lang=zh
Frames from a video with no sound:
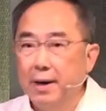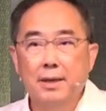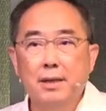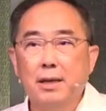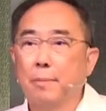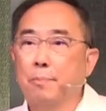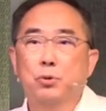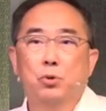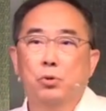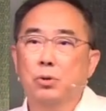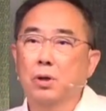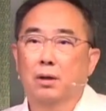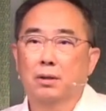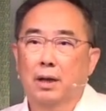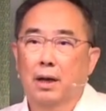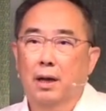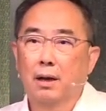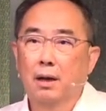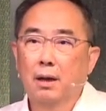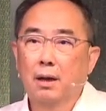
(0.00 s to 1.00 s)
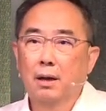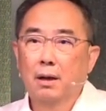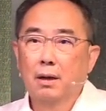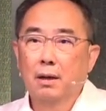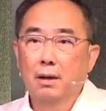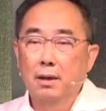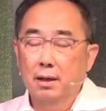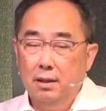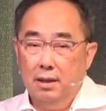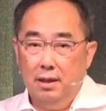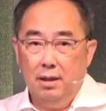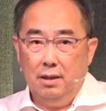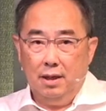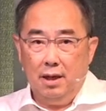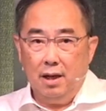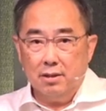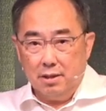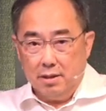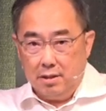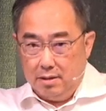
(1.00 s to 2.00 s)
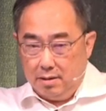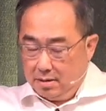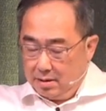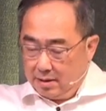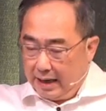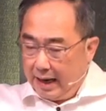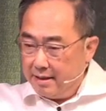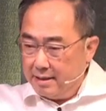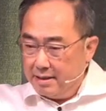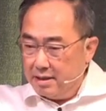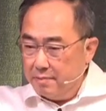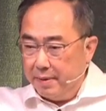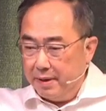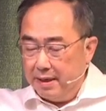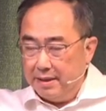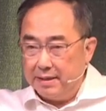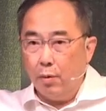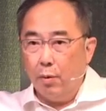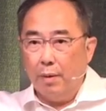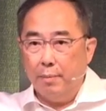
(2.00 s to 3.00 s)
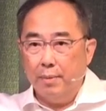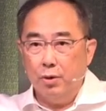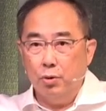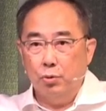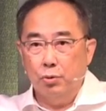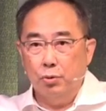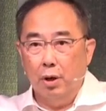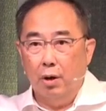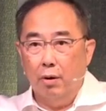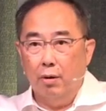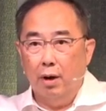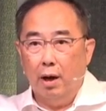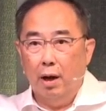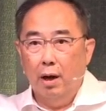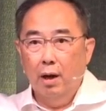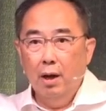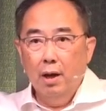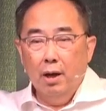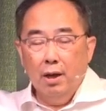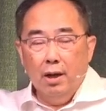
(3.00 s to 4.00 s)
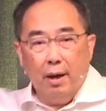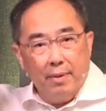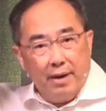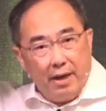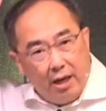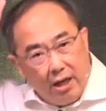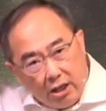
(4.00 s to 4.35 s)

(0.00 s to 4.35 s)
日本人也不需要的，你你你要是看日本人在外面旅游哈，